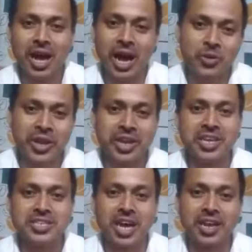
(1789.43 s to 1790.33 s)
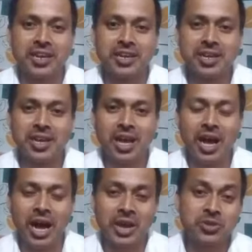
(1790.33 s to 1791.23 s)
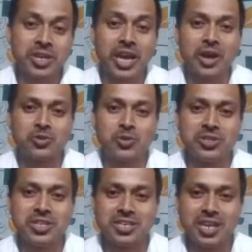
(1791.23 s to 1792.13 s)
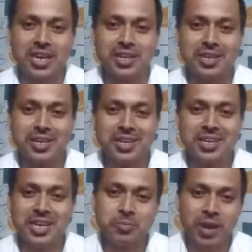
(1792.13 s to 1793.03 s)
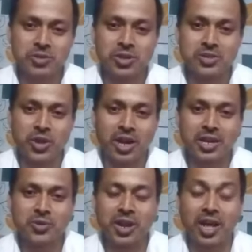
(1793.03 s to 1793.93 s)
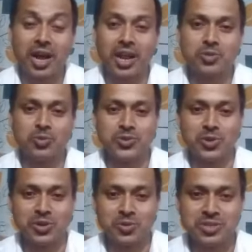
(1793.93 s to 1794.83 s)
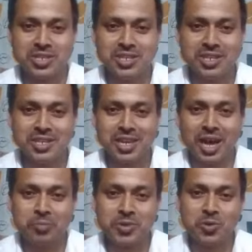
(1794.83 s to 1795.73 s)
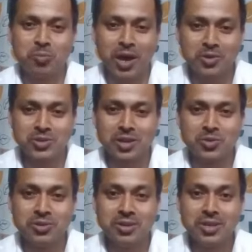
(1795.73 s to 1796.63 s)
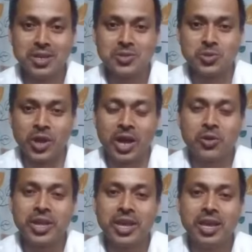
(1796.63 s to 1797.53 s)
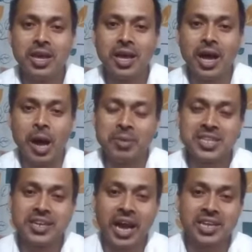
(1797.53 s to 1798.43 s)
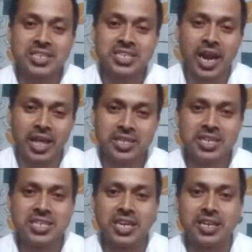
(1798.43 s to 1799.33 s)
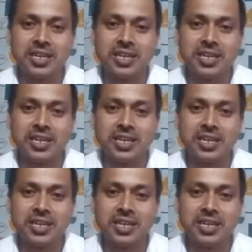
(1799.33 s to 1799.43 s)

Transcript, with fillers: আরো এগিয়ে যান আরো থেকে আরো তোর দিকে যান এই প্রার্থনা দয়াল ঠাকুরের রাঙার আত উচ্চারণে করছি আপনি খুব ভালো থাকুন দয়া করে আমাদের ডাকে যে সাড়া দিয়েছেন